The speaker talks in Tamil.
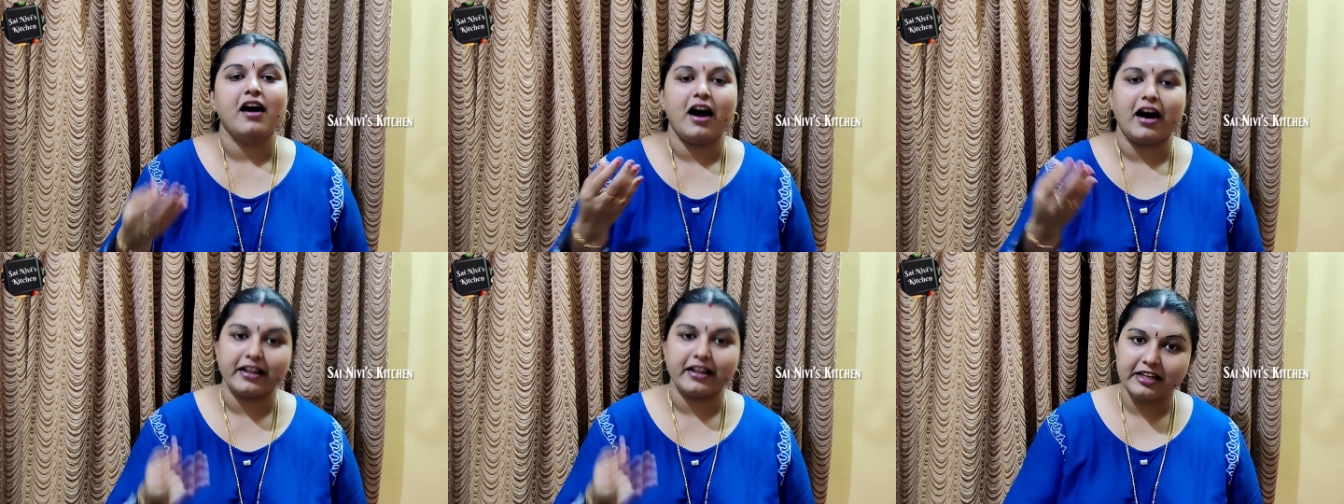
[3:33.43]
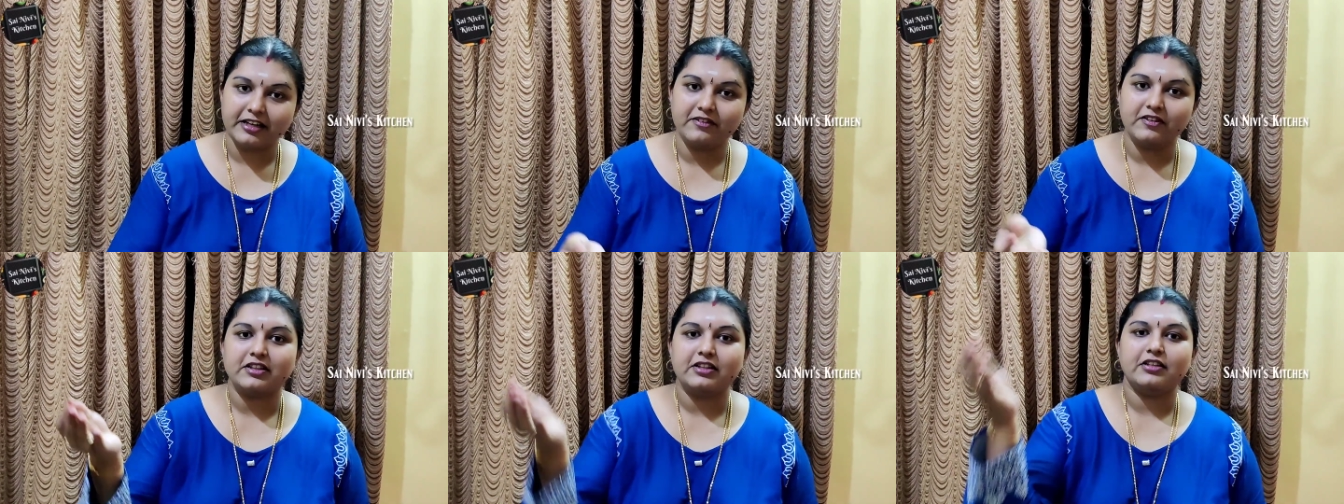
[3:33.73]
அதை
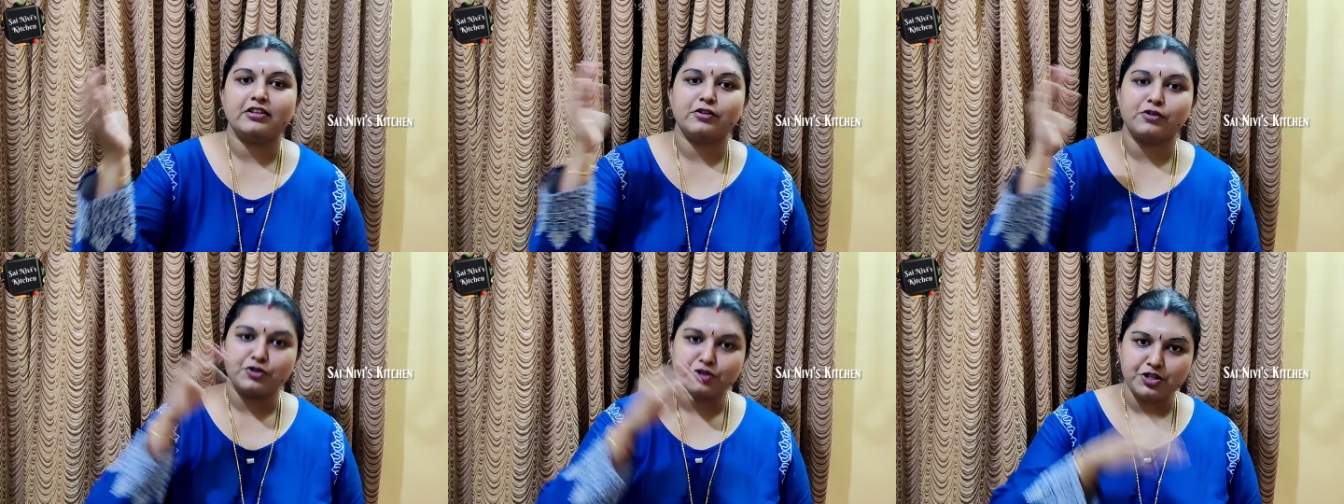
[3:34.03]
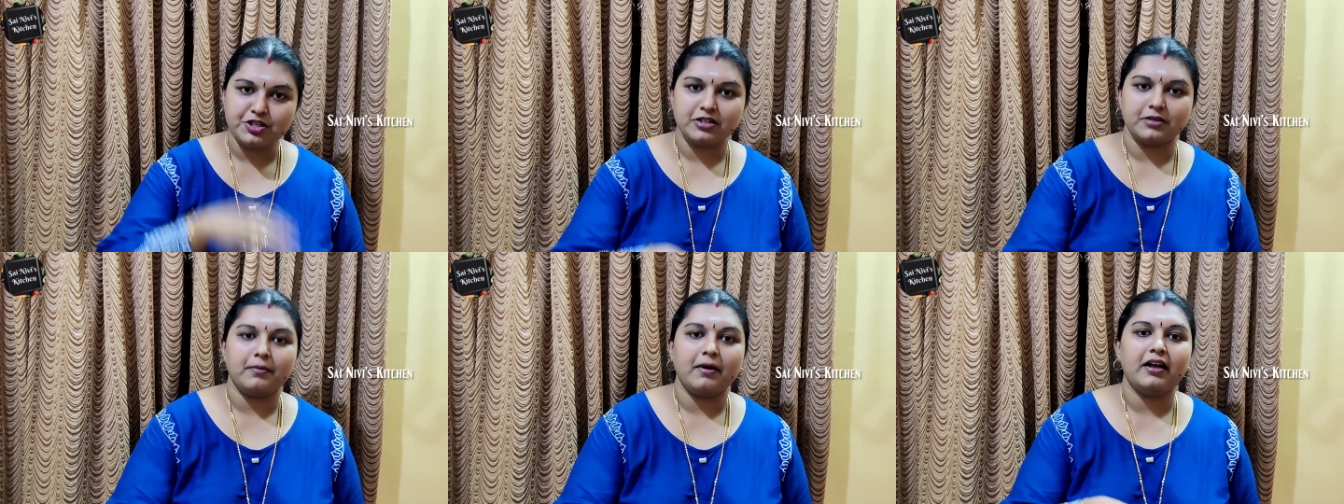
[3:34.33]
வந்து
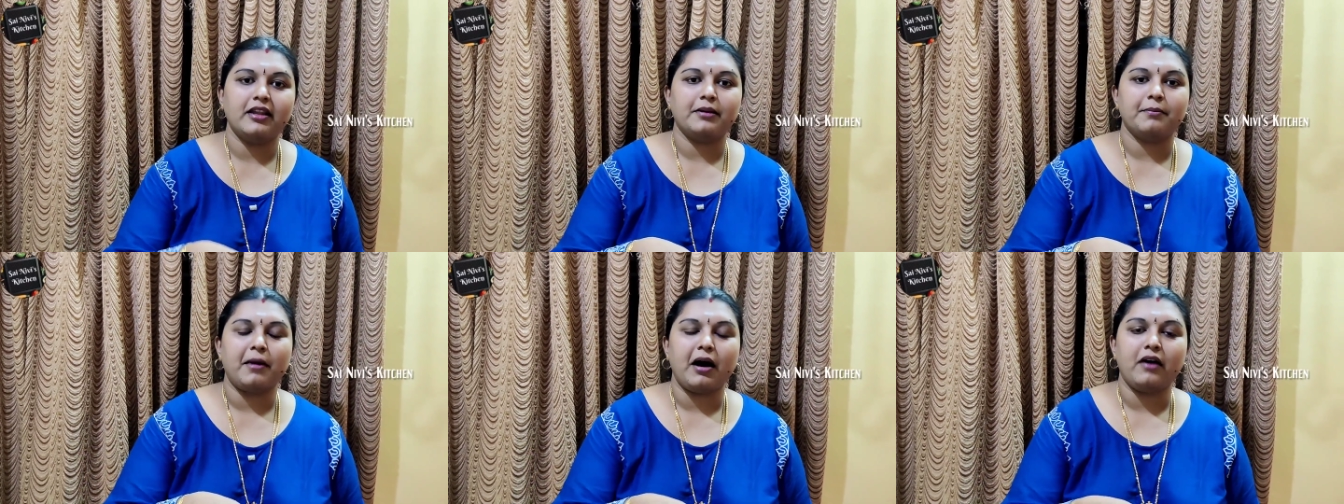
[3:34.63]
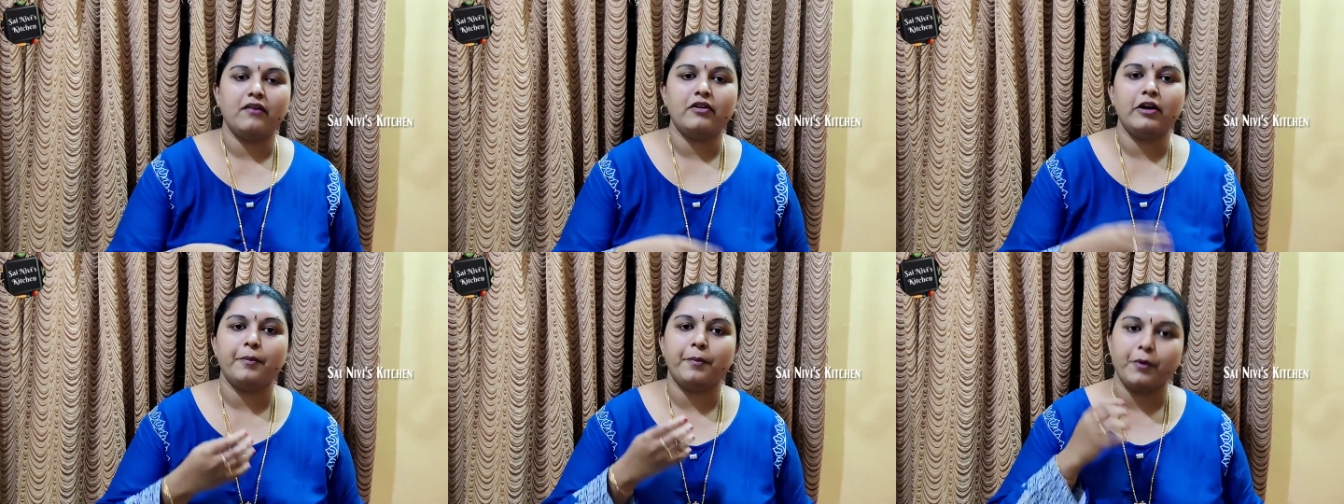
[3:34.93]
கொஞ்சமாக அந்த
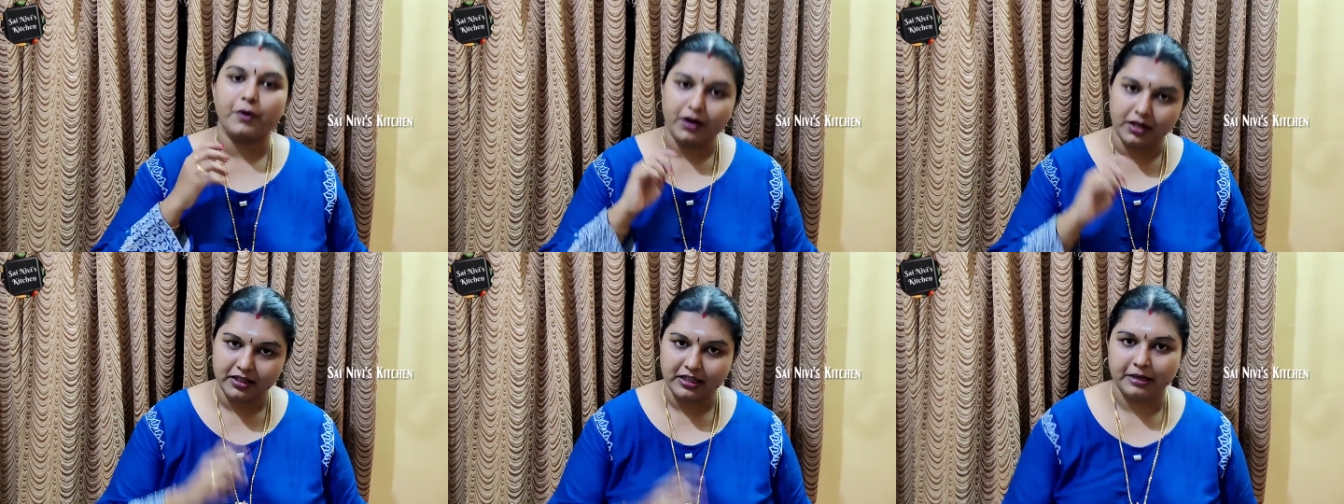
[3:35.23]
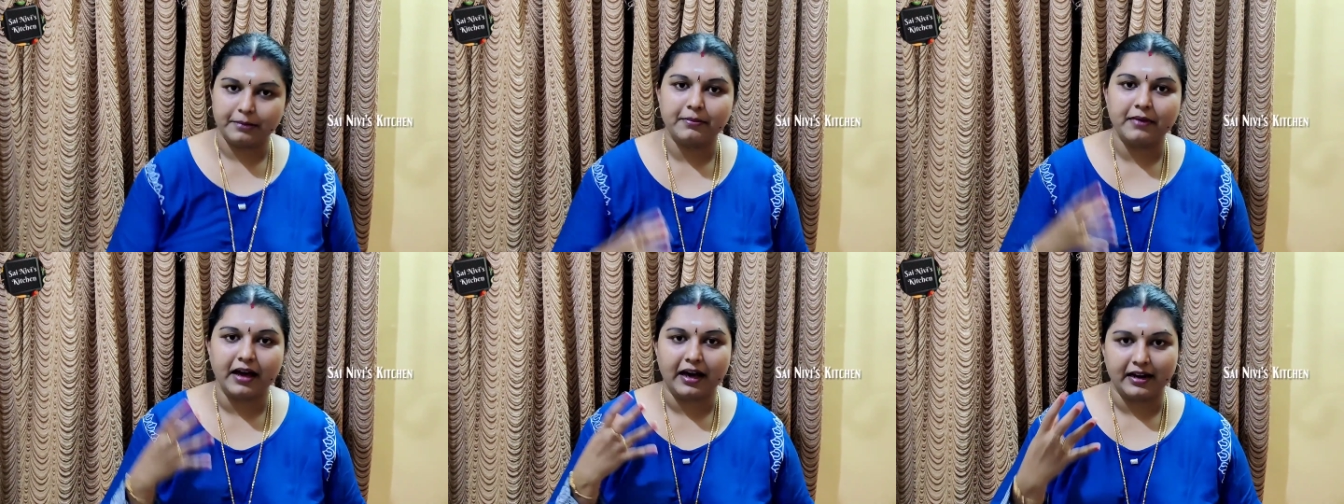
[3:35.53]
மாவில் போட்டு
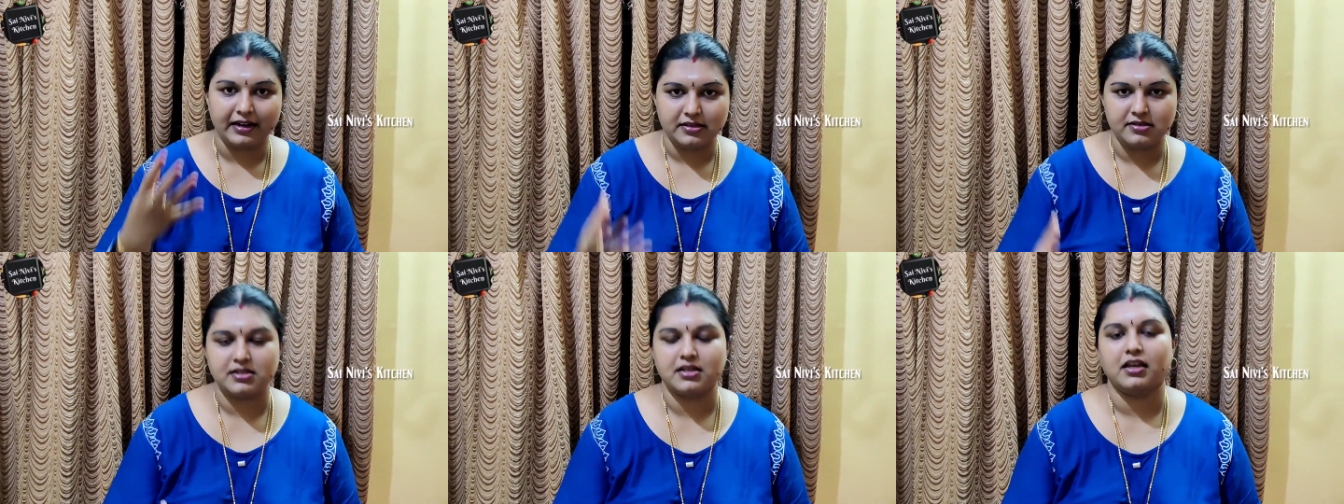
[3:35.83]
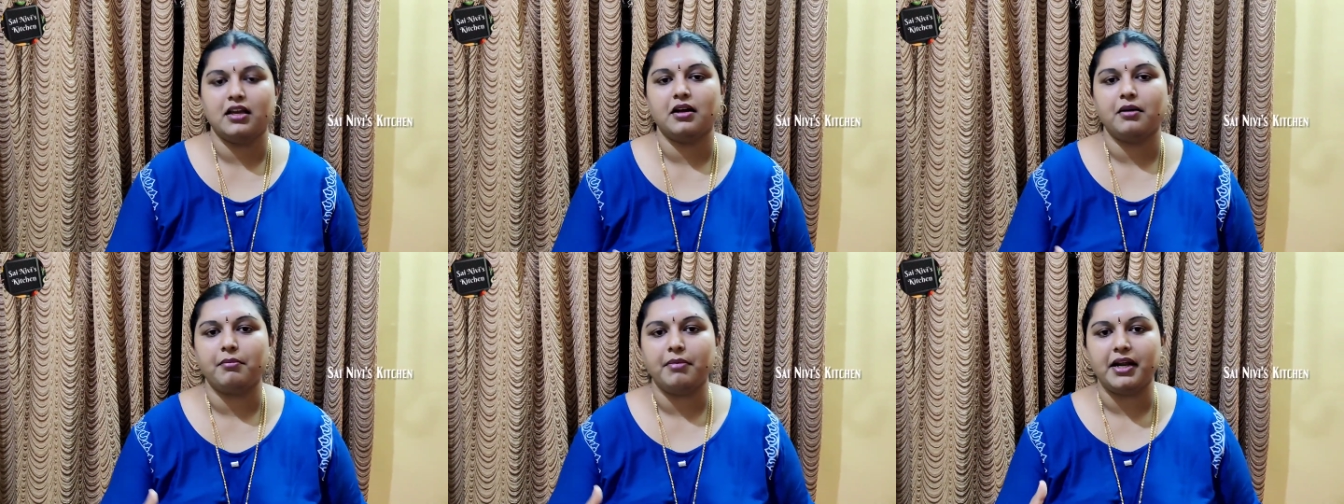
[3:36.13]
திரும்பி
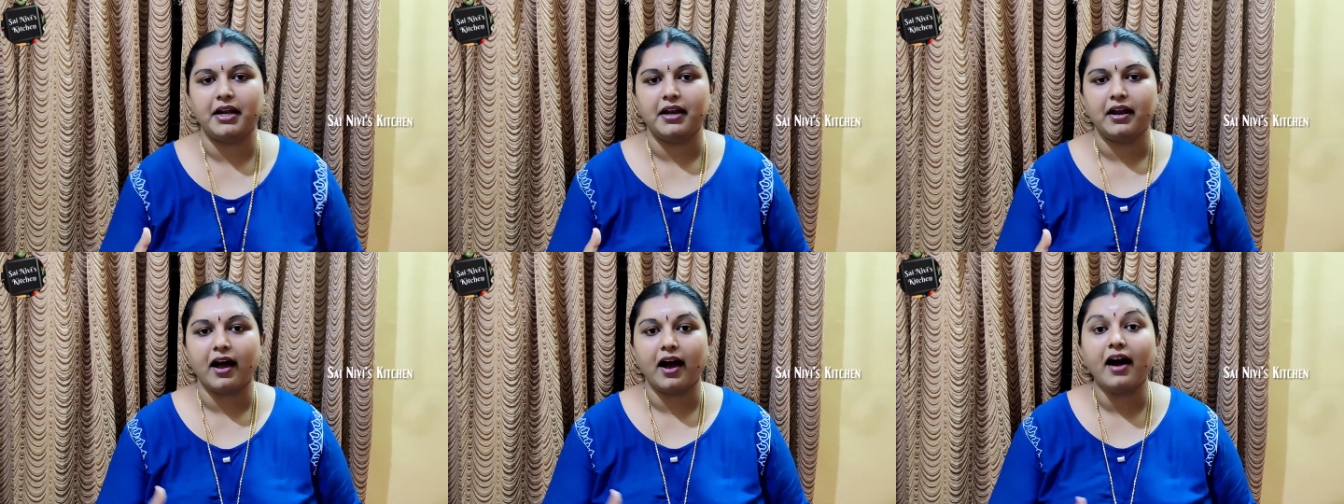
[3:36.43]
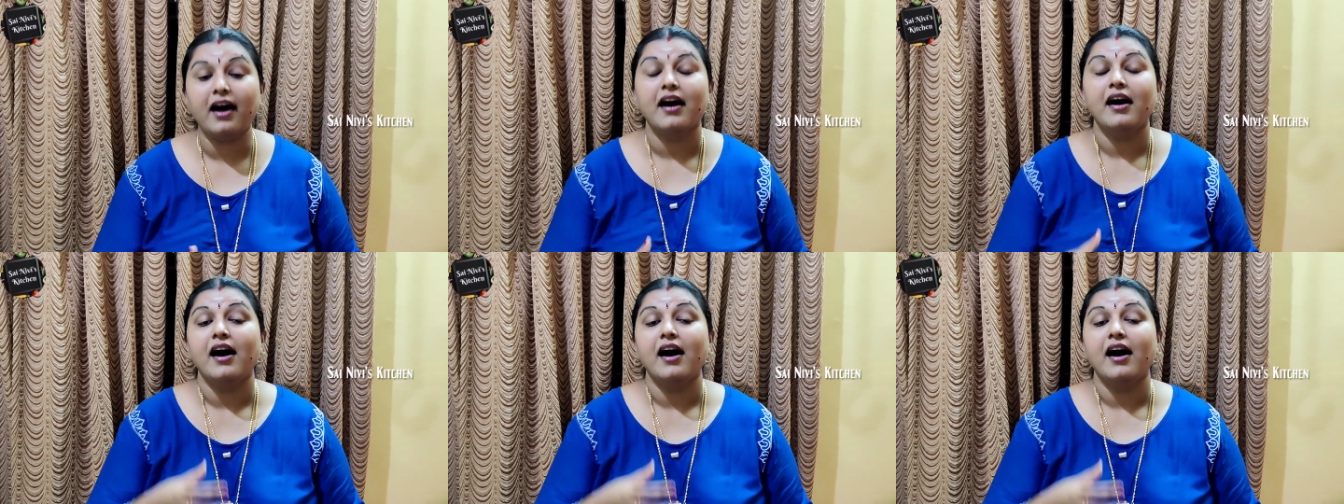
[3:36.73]
அரைச்சிங்க அப்படின்னா